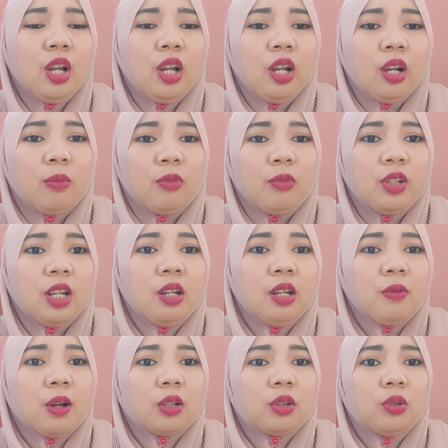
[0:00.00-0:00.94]
Kemudian
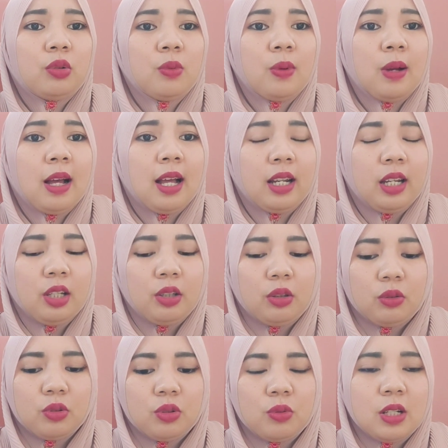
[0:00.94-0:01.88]
di waktu dua hari
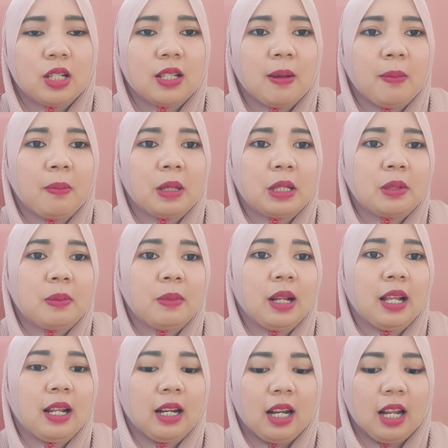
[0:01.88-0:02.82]
itu sudah sampai
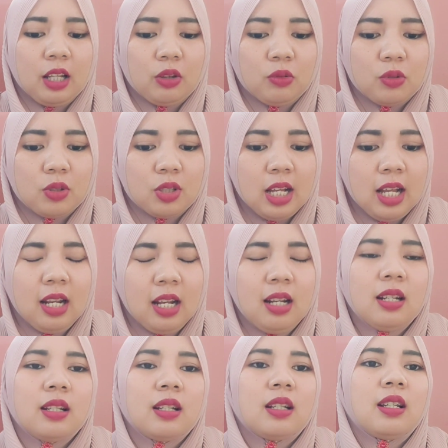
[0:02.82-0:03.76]

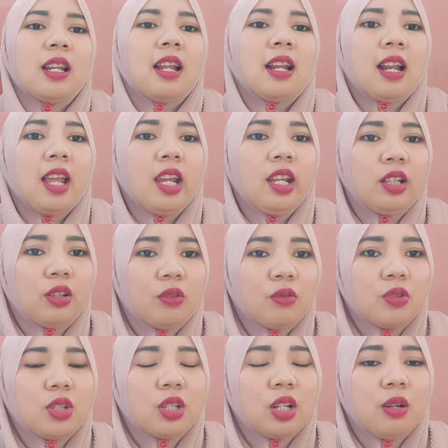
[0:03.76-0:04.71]
900-an dan naik
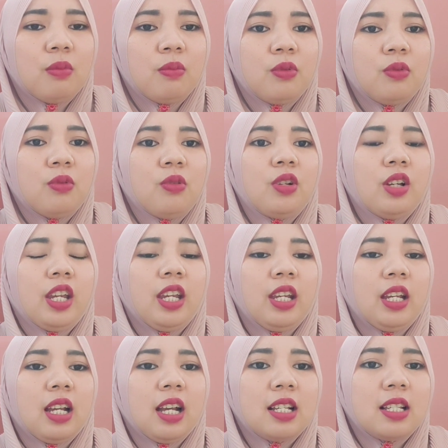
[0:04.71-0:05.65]
terus 1000
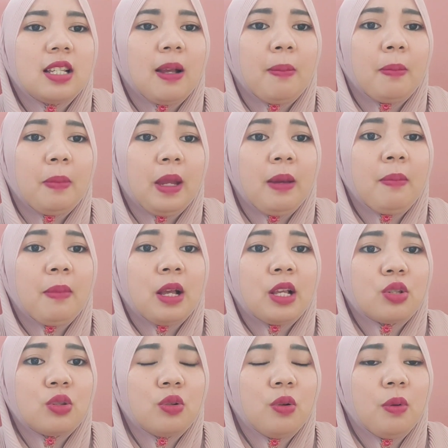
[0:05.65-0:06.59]
hingga sampai
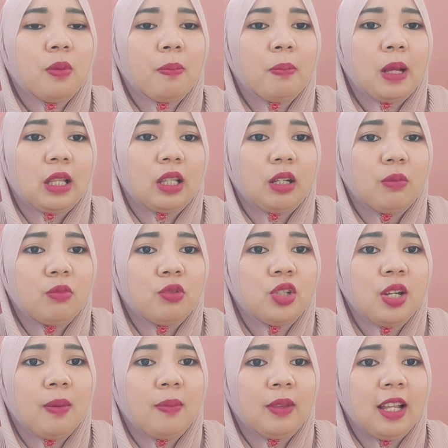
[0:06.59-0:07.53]
masuk
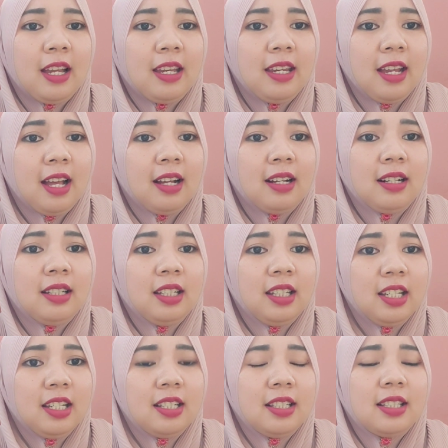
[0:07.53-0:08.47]
4000 jam tayang
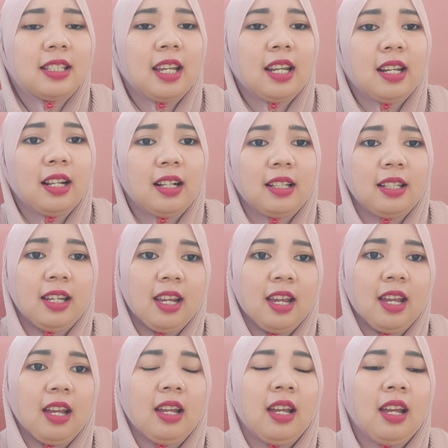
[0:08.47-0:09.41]
di
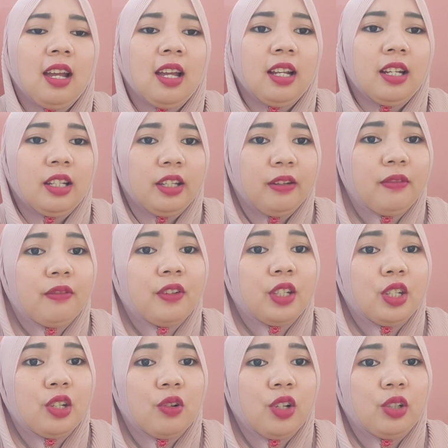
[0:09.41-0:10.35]
channelnya di
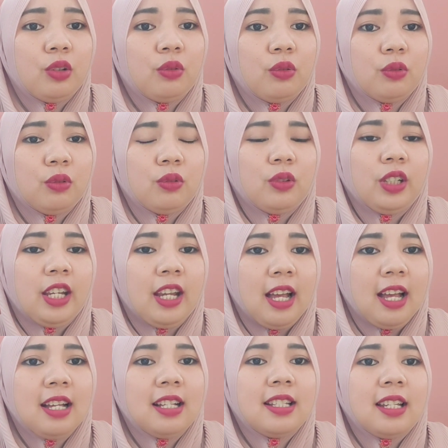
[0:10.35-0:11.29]
video itu
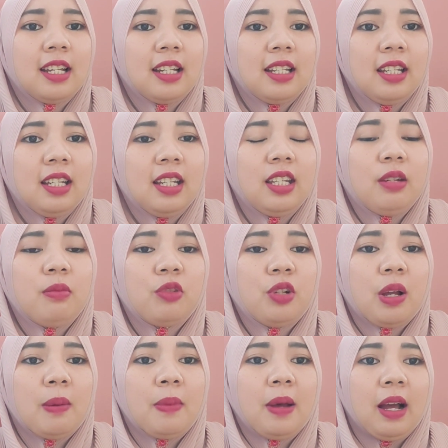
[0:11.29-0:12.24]
ya. Jadi ini
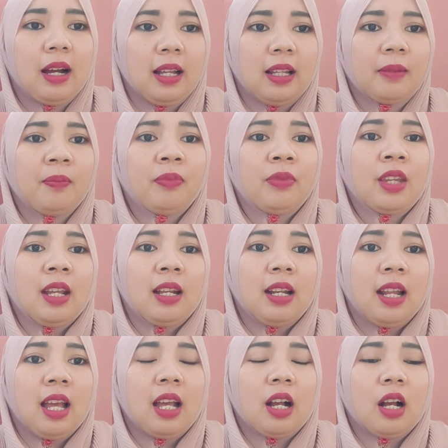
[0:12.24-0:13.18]
mudah banget.
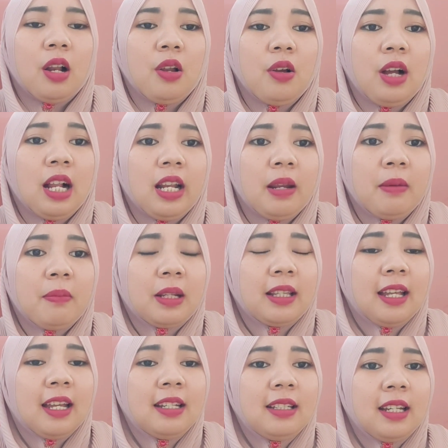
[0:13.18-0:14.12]
Nah, kalau kalian
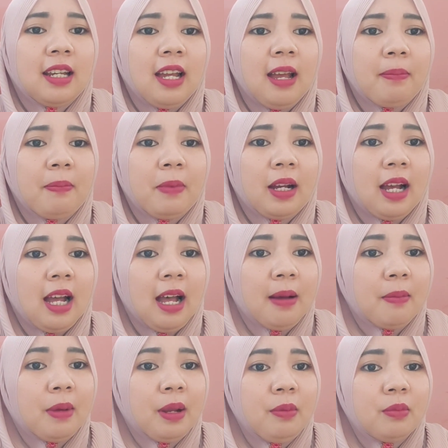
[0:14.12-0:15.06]
bertanya
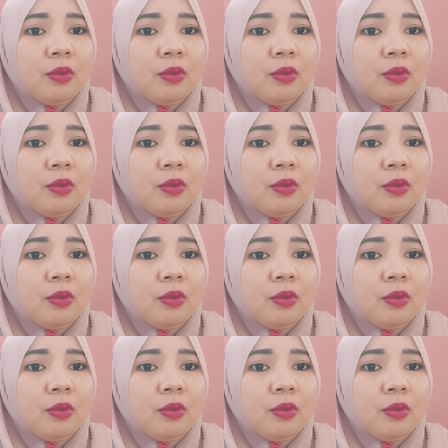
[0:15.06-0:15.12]
apakah aman,